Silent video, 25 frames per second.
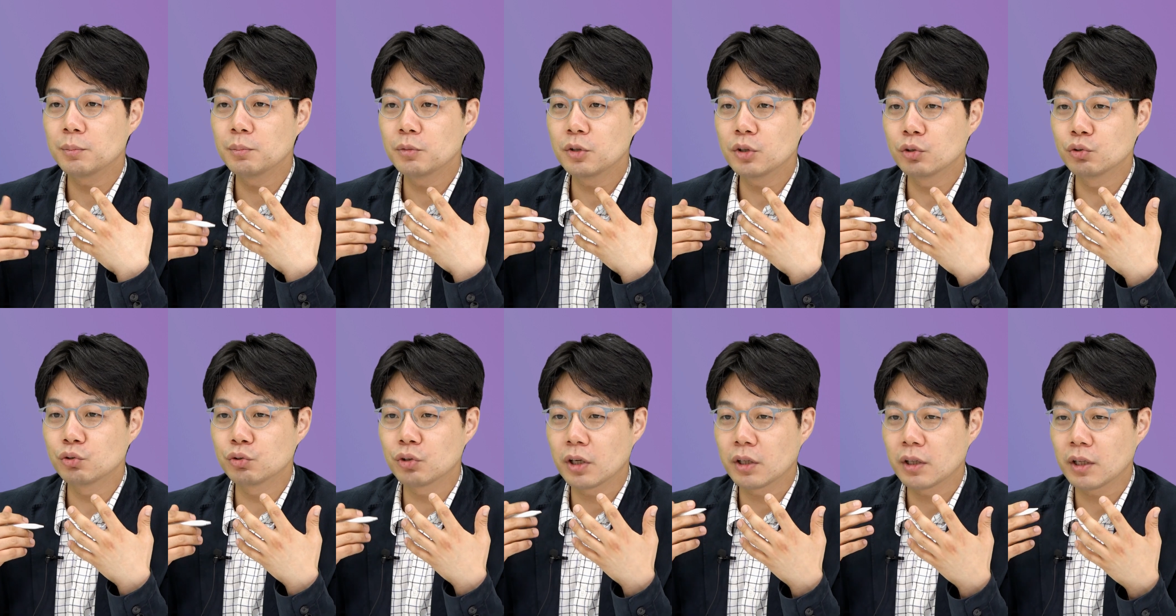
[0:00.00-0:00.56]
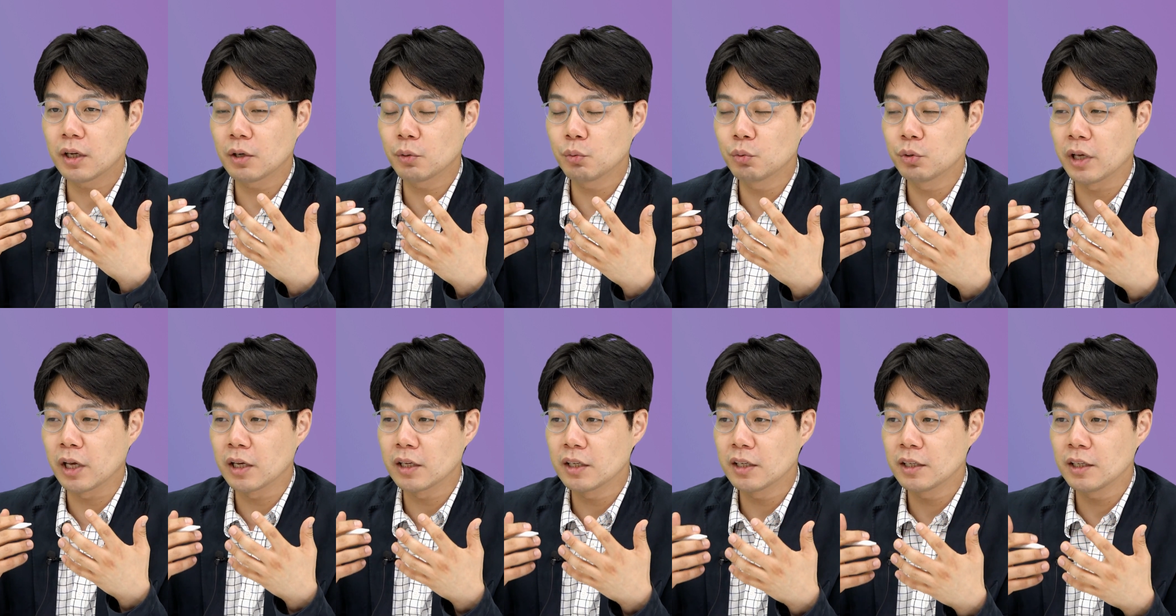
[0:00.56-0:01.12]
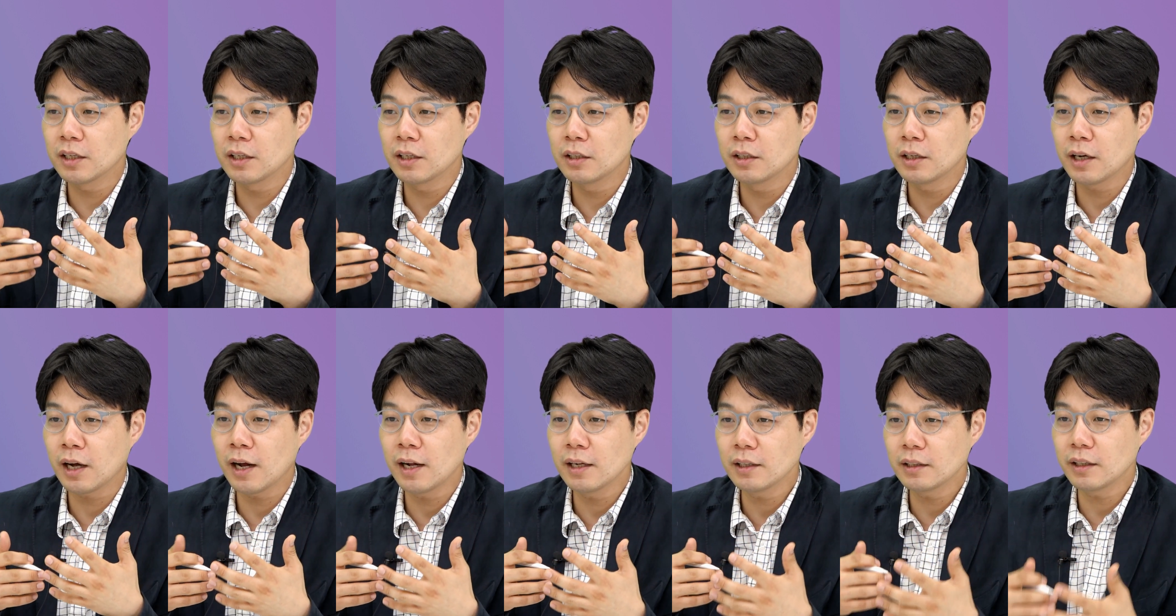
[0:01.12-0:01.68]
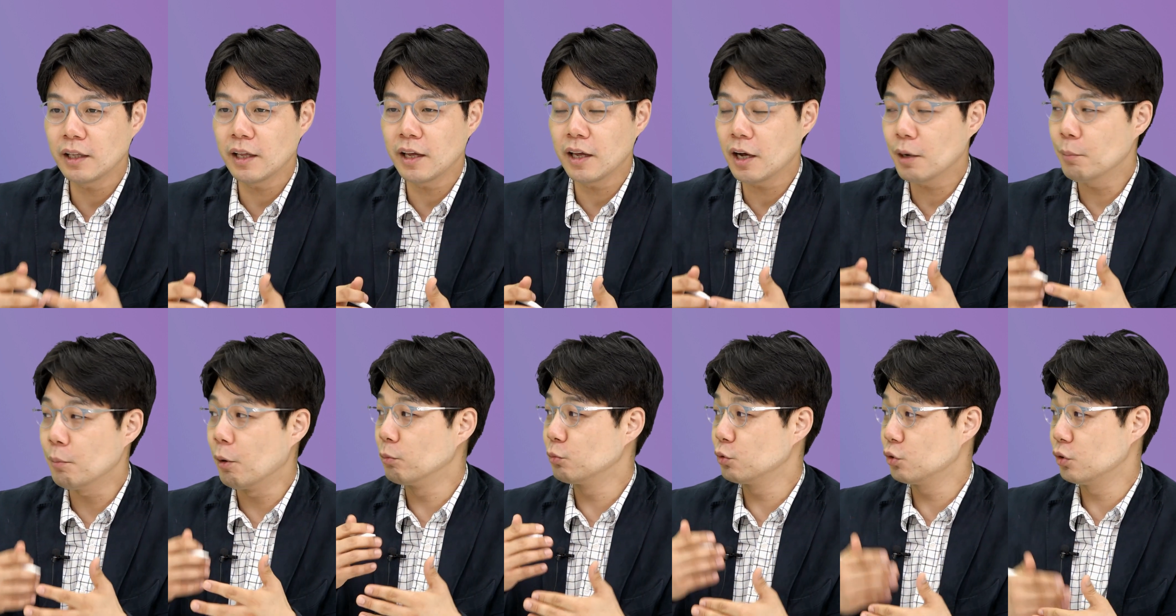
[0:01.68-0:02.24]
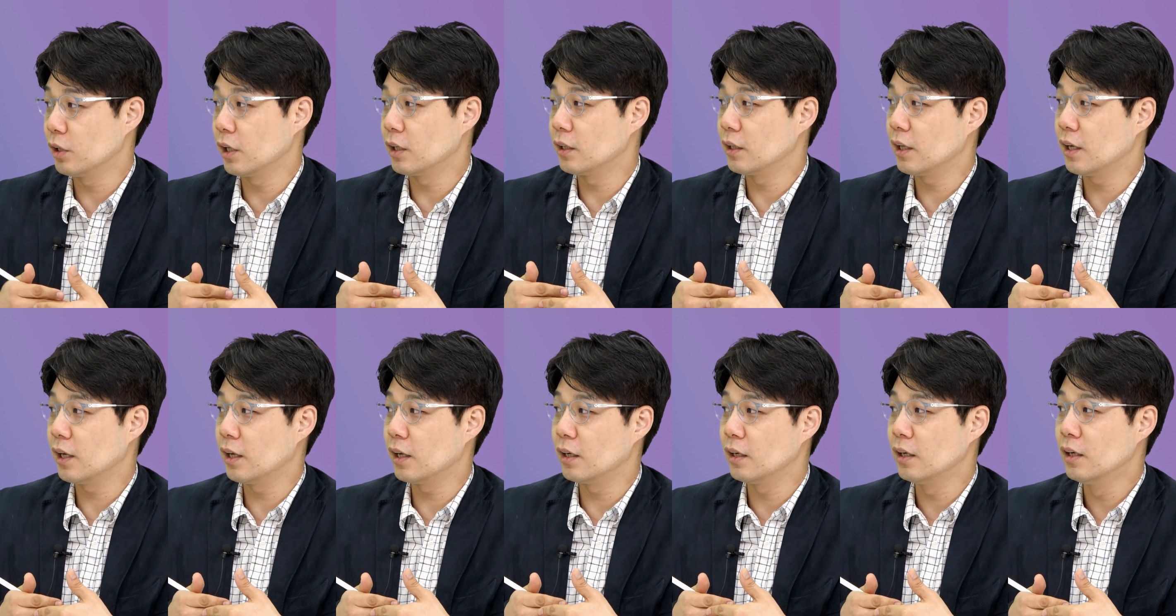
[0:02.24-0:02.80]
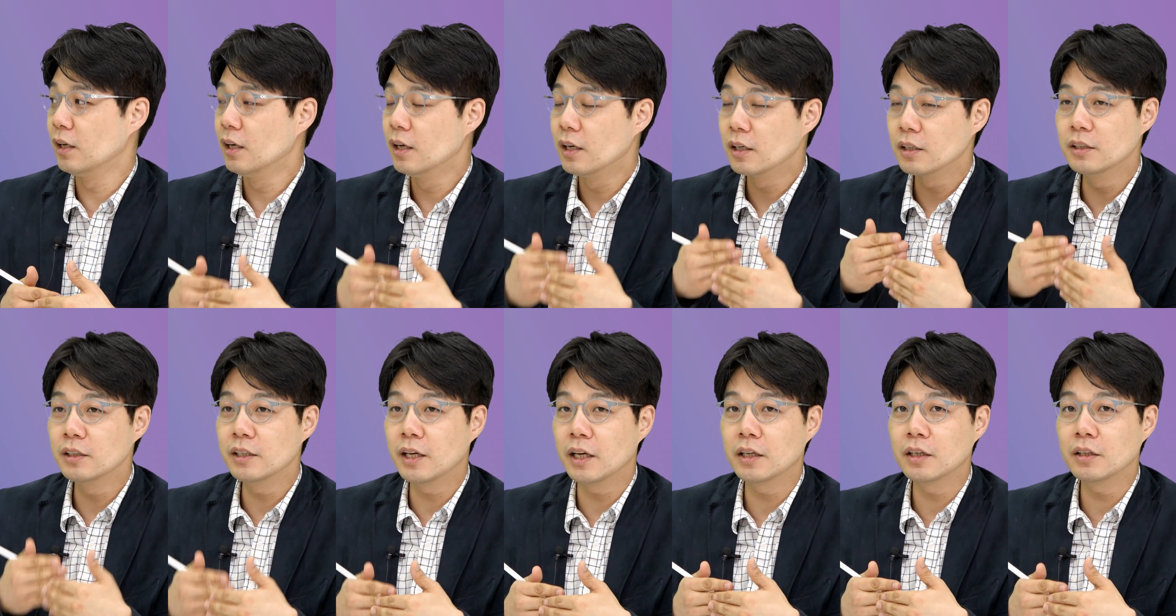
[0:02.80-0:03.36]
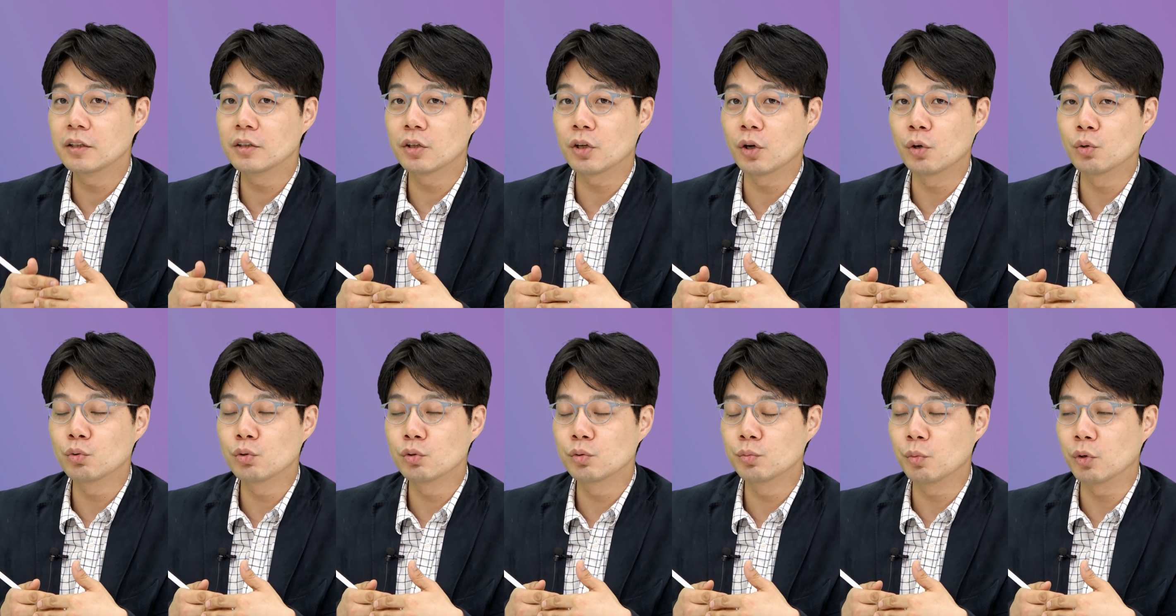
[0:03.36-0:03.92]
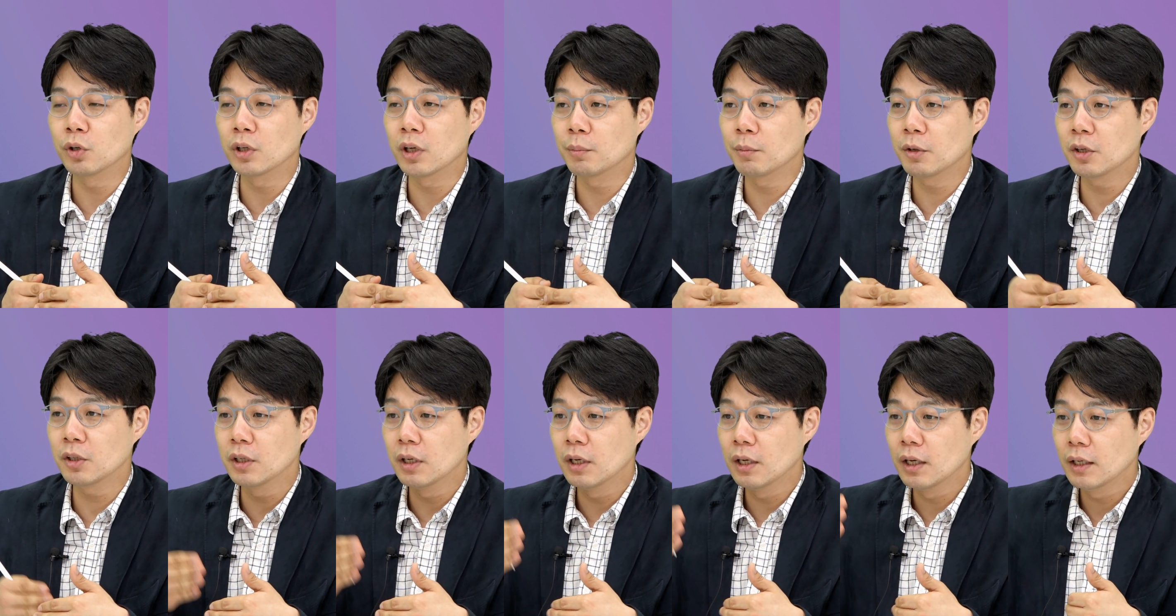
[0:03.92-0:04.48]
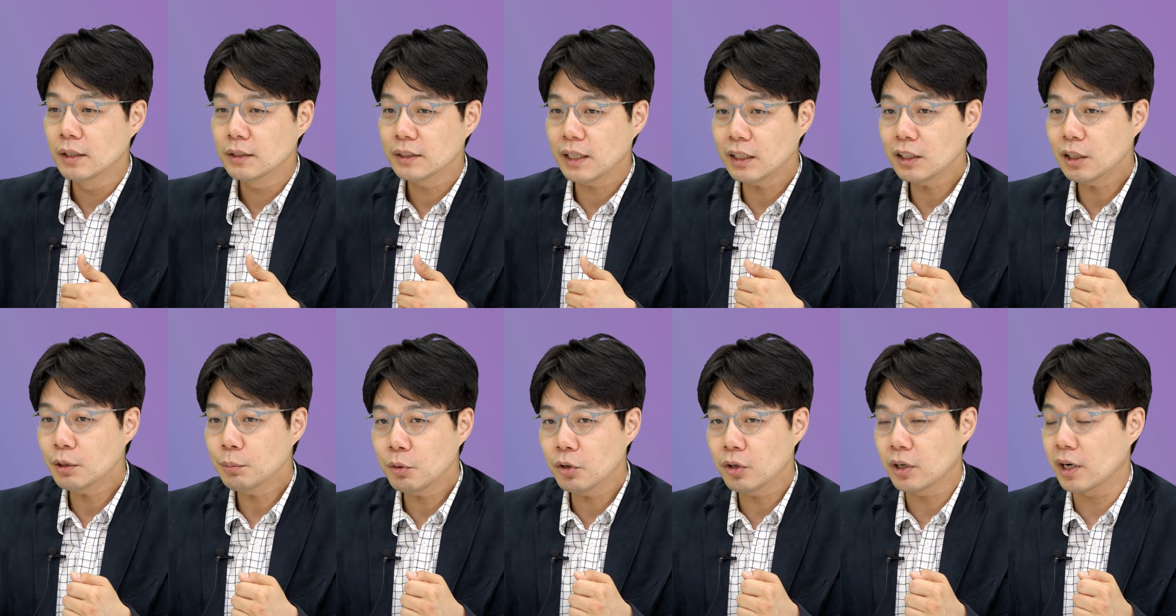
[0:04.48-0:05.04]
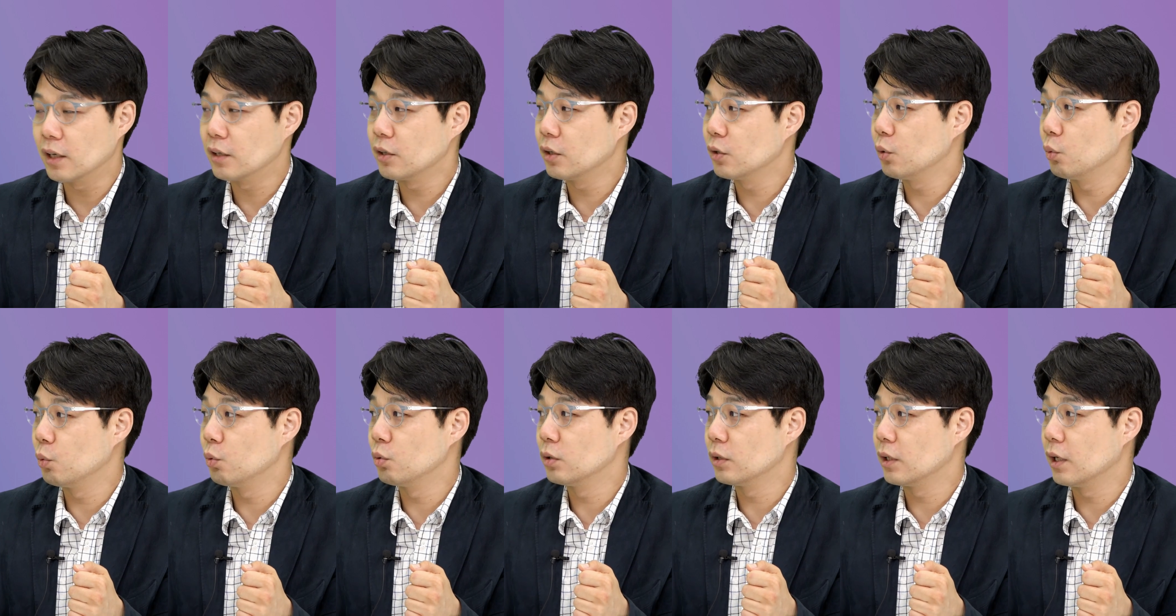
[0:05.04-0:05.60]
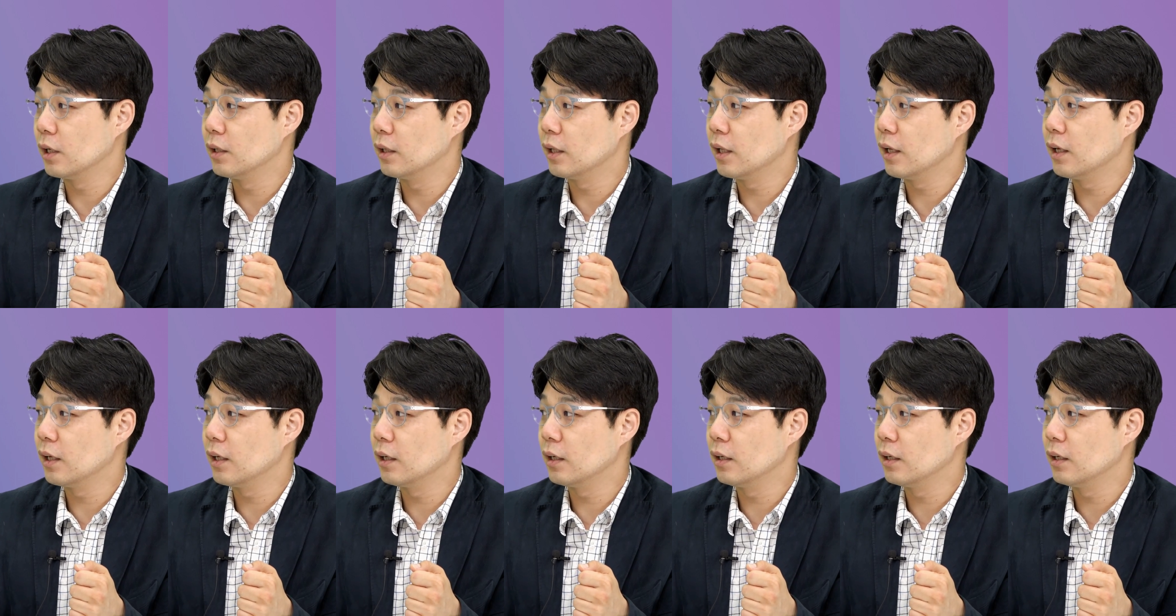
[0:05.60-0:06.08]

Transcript: 힘들어 죽겠다고 얘기를 할 때야 멈출 텐데 그 얘기는 결국은 뭐냐면 짜장면 가격이 오를 때인데